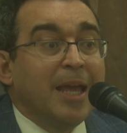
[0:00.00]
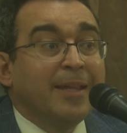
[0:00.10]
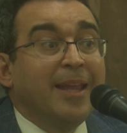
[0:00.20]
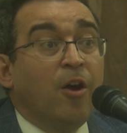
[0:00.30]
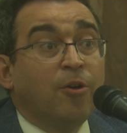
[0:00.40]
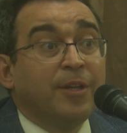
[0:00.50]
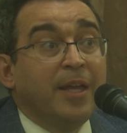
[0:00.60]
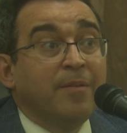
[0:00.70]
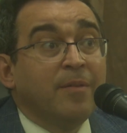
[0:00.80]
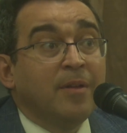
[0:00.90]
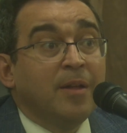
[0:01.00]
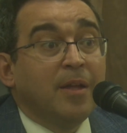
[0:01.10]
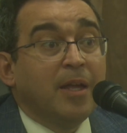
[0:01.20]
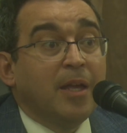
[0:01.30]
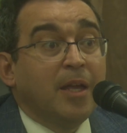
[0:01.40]
En este orden,
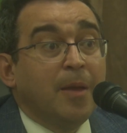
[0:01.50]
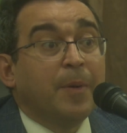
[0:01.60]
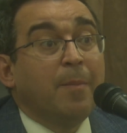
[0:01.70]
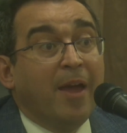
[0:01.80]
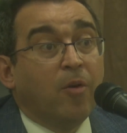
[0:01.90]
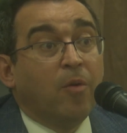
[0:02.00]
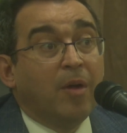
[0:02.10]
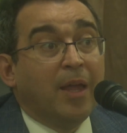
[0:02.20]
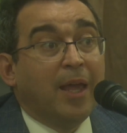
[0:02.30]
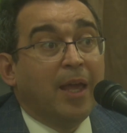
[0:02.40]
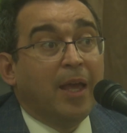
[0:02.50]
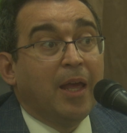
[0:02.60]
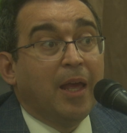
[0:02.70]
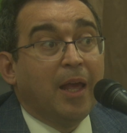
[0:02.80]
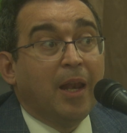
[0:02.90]
eh, primero,
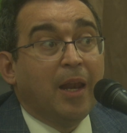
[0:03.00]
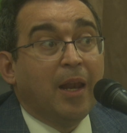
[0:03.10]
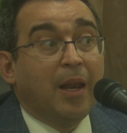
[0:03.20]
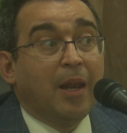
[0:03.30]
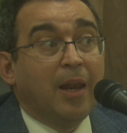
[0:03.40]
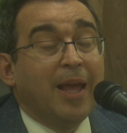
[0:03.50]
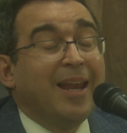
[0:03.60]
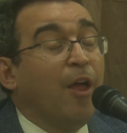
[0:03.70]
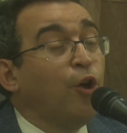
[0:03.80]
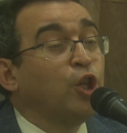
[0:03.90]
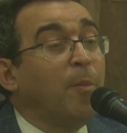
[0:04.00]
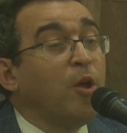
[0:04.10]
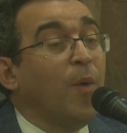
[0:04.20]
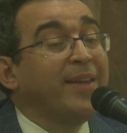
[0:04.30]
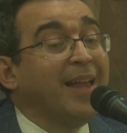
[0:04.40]
eh, el legislador toma
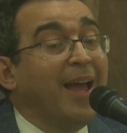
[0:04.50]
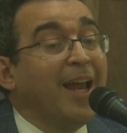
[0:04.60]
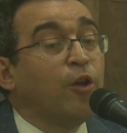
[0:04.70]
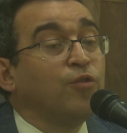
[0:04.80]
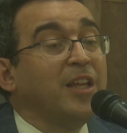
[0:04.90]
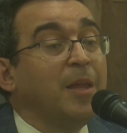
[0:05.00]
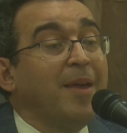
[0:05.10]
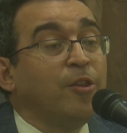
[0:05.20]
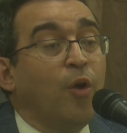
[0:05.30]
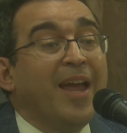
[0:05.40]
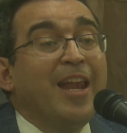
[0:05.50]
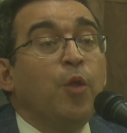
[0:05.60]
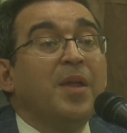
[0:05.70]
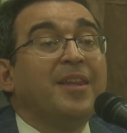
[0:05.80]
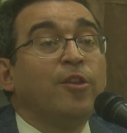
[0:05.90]
en cuenta el consentimiento en
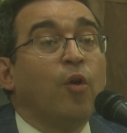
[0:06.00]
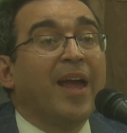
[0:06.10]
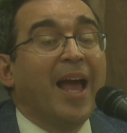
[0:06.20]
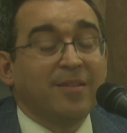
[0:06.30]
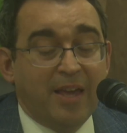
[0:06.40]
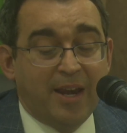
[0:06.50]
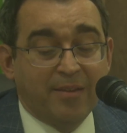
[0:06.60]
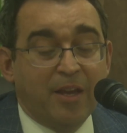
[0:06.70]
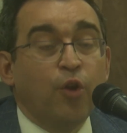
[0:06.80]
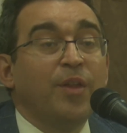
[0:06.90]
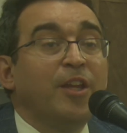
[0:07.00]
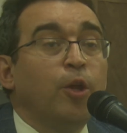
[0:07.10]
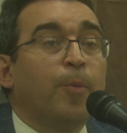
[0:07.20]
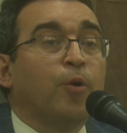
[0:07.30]
los distintos quehaceres, en los distintos